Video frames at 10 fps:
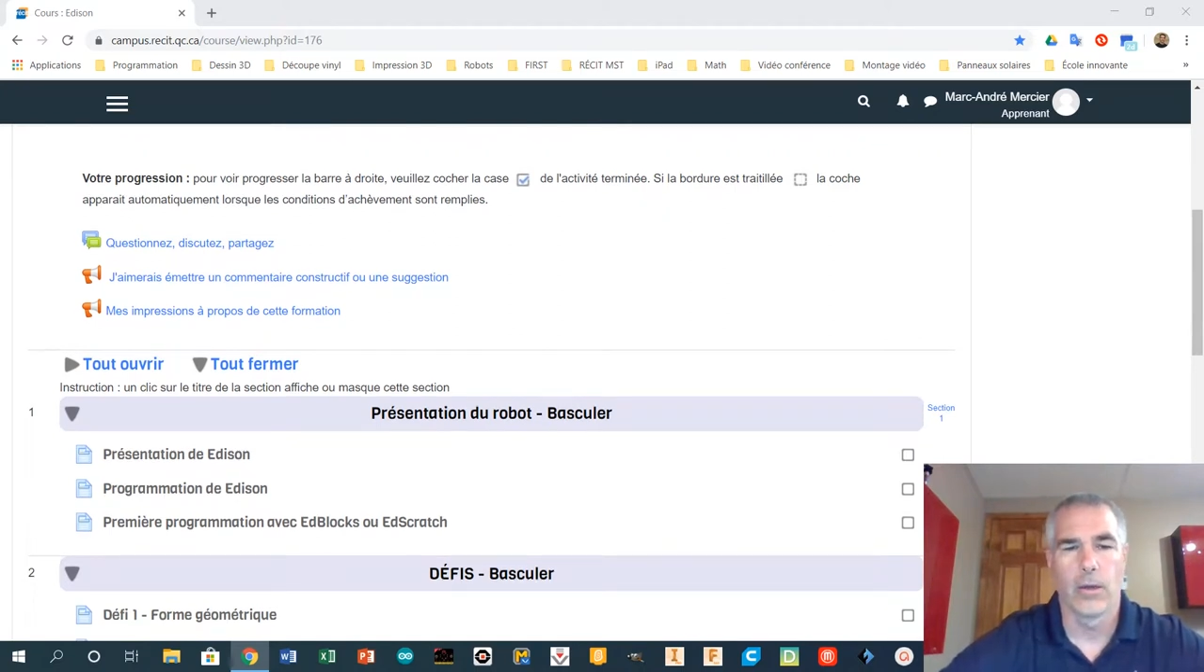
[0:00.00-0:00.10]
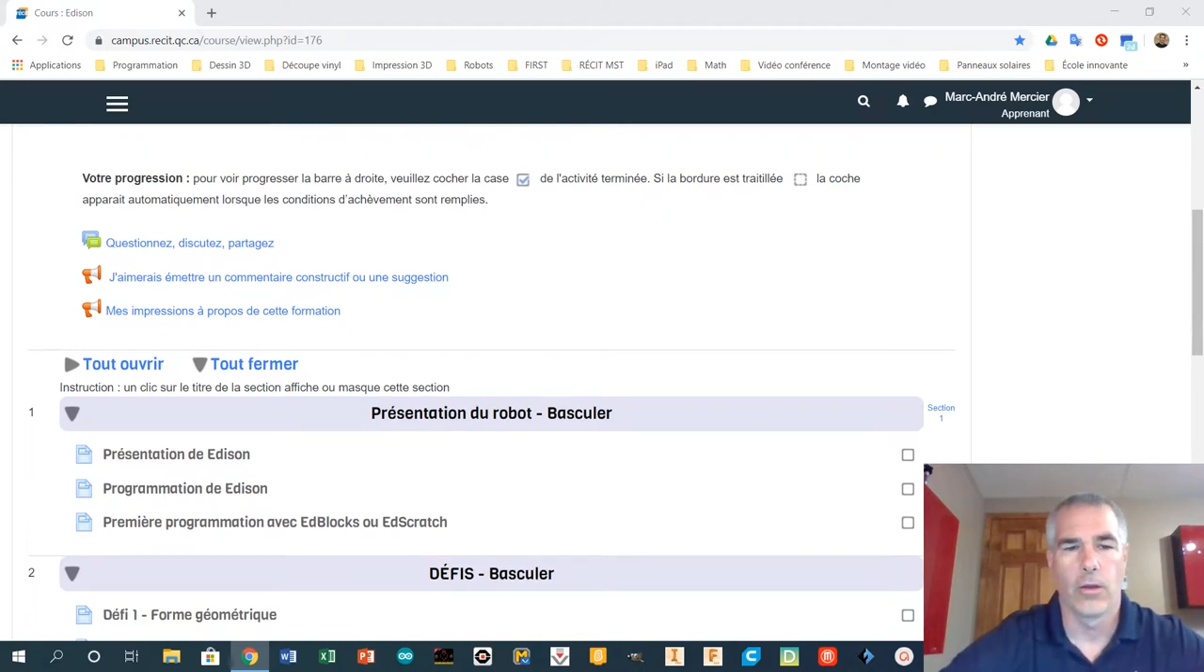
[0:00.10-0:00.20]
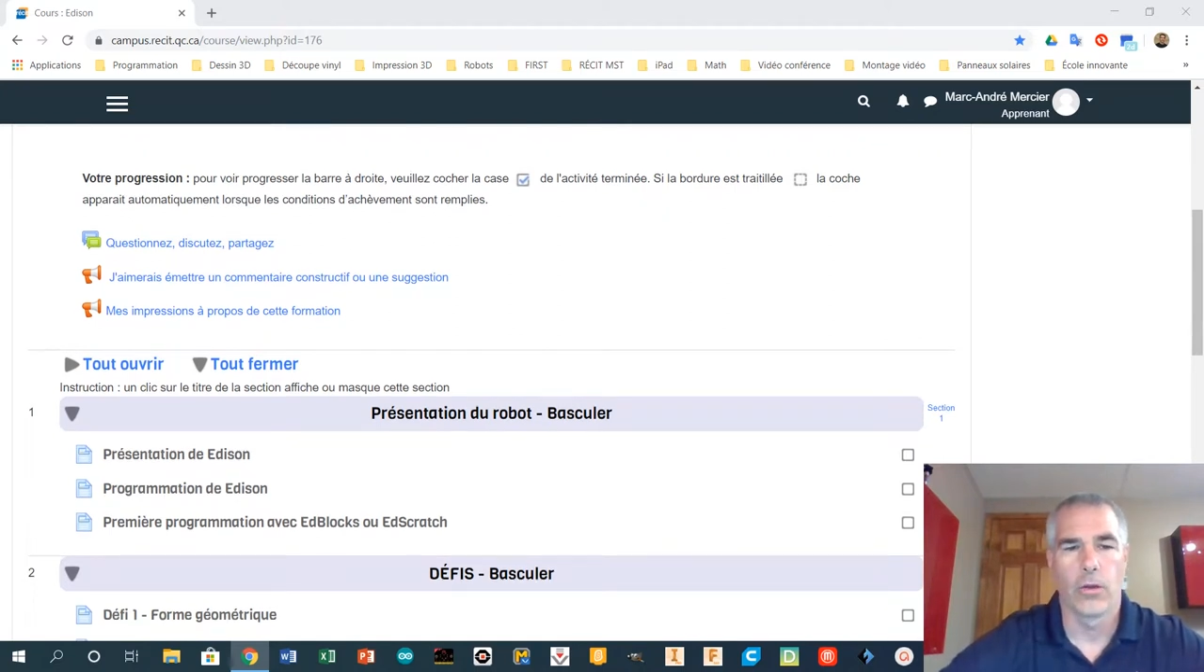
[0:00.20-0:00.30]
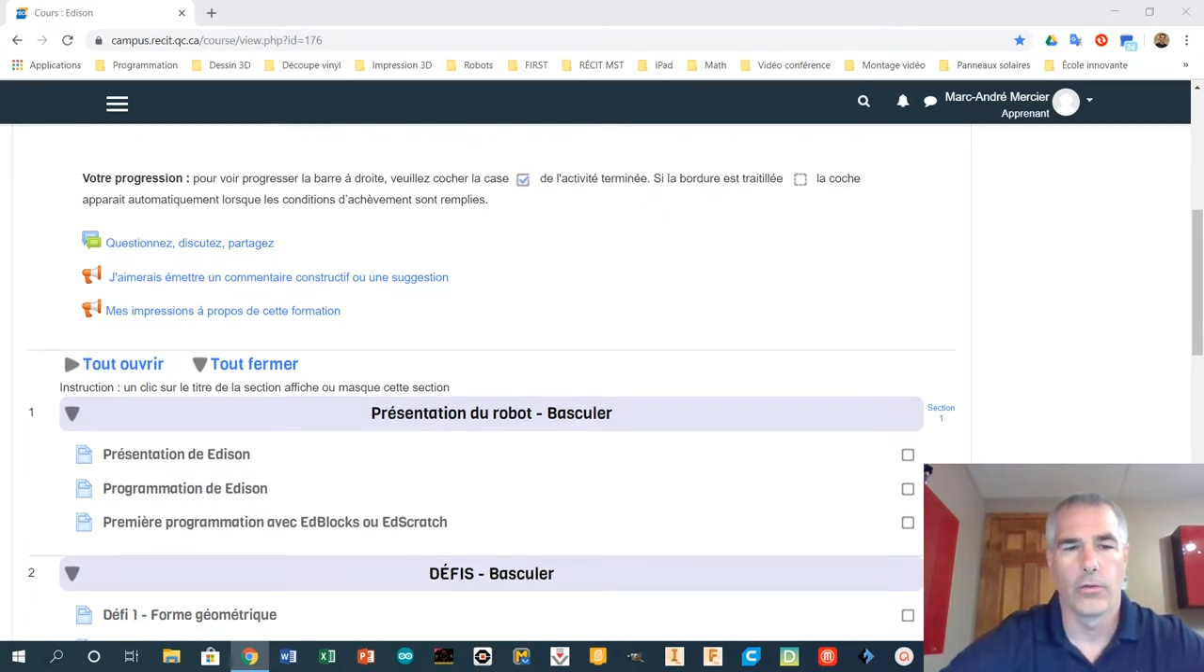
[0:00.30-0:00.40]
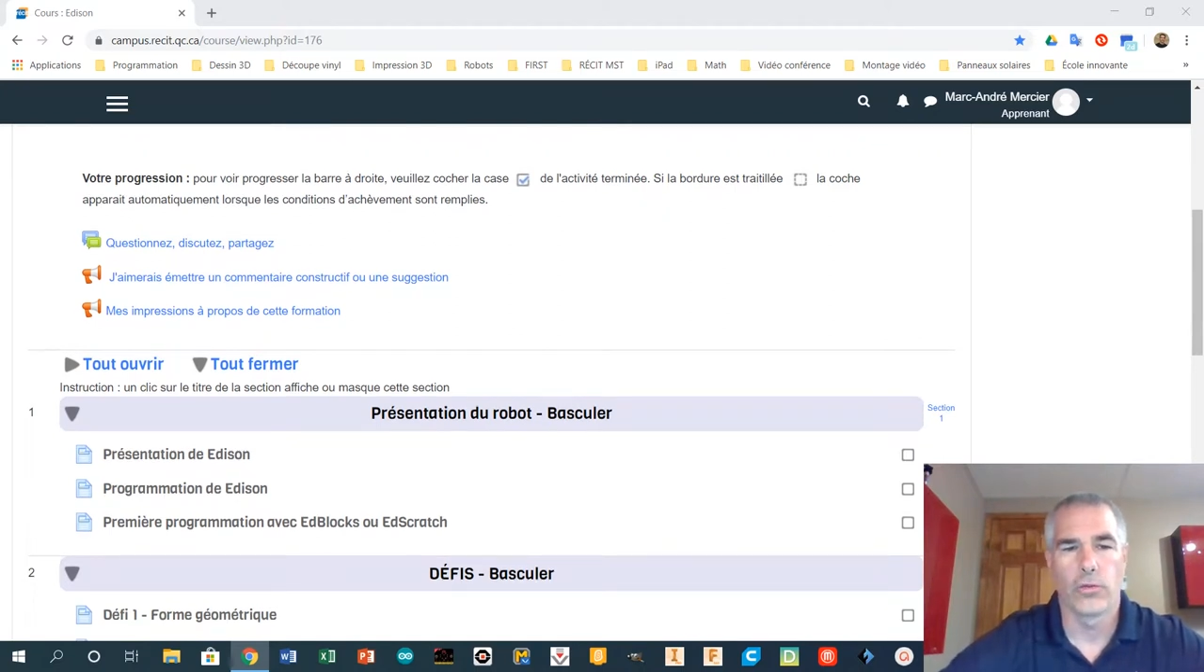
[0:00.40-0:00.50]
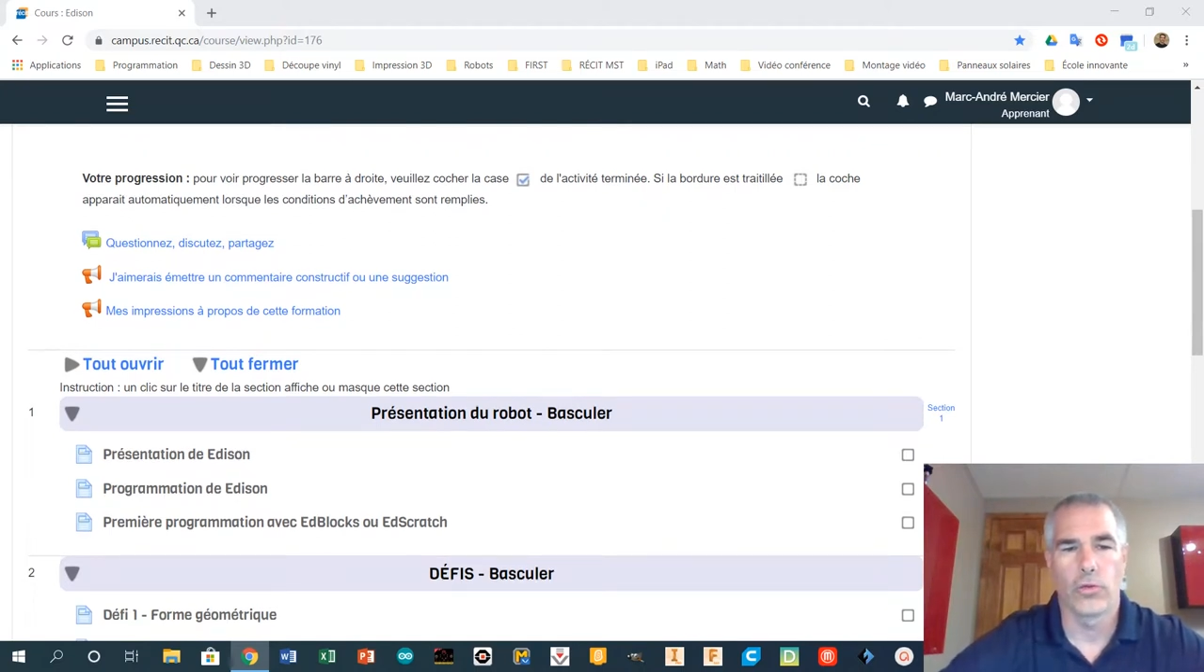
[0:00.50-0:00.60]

euh, de